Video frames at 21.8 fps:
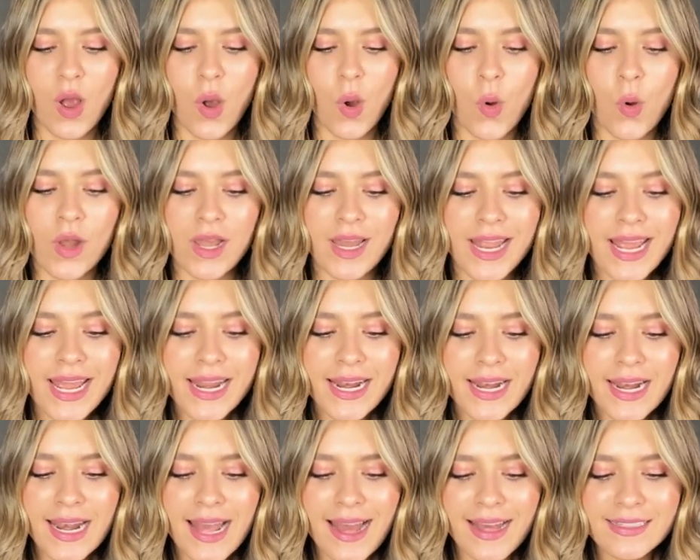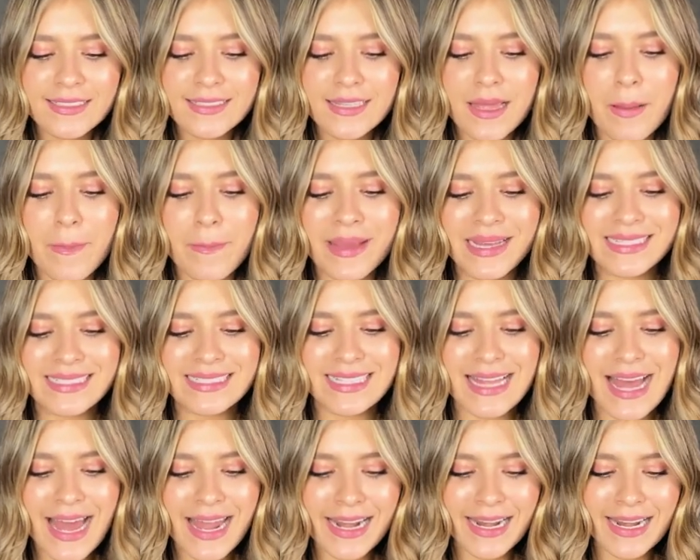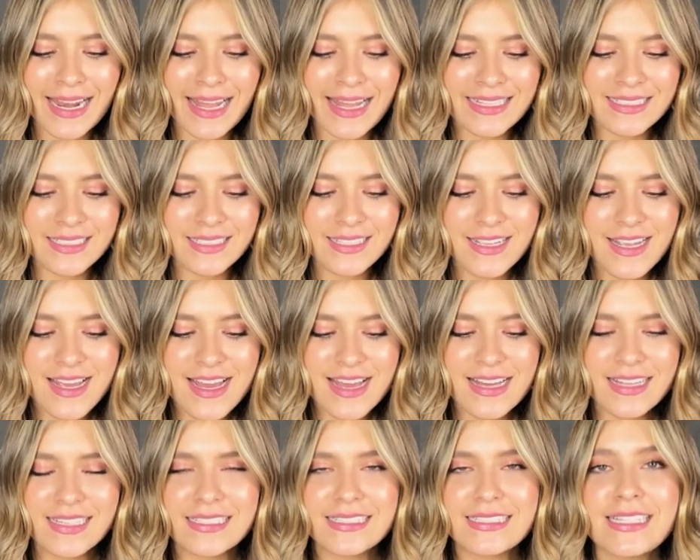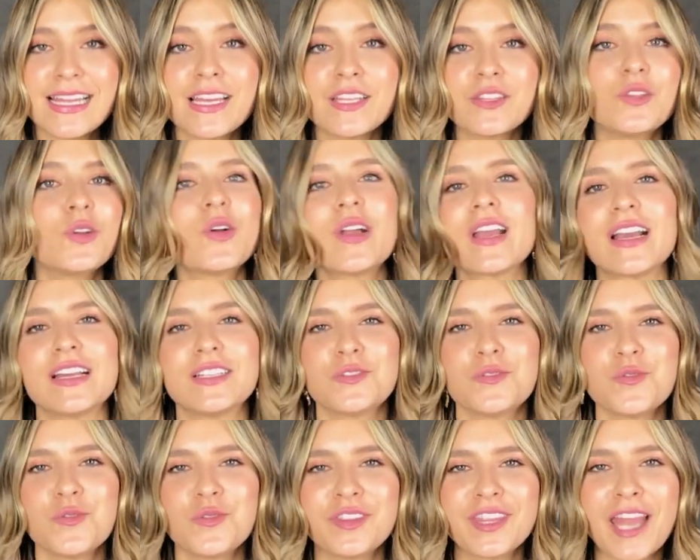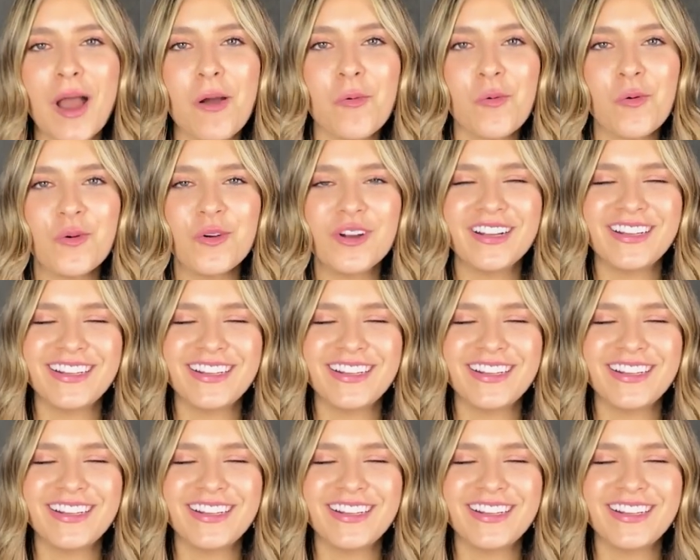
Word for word: Olerlas, besarlas. Siento que es un tabú.